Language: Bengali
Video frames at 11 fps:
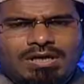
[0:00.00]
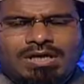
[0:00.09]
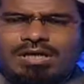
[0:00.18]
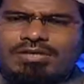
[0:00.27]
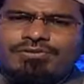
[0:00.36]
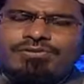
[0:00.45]

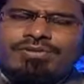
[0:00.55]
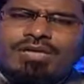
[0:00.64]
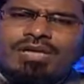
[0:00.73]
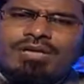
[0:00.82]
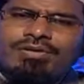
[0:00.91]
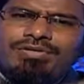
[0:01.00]
আল্লাহ রাসুল
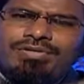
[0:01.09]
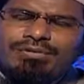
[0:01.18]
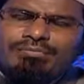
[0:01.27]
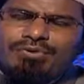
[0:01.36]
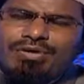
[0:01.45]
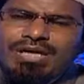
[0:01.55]
সাল্লাহ
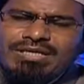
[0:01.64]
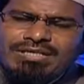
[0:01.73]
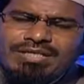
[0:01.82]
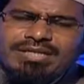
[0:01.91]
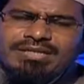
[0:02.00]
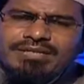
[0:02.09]
আলাইসাল্লাম ঘরে
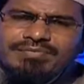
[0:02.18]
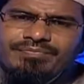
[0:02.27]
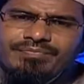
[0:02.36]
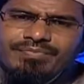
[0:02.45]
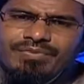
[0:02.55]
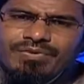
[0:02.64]
আসলেই
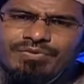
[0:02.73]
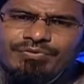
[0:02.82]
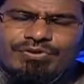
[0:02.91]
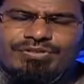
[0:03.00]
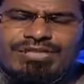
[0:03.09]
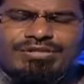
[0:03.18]

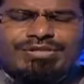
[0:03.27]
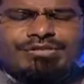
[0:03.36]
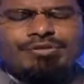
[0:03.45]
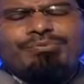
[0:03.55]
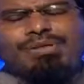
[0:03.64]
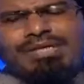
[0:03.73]
দরজায় তিনি
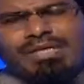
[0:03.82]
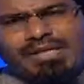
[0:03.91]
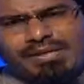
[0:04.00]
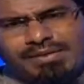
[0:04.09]
থমকে গেলেন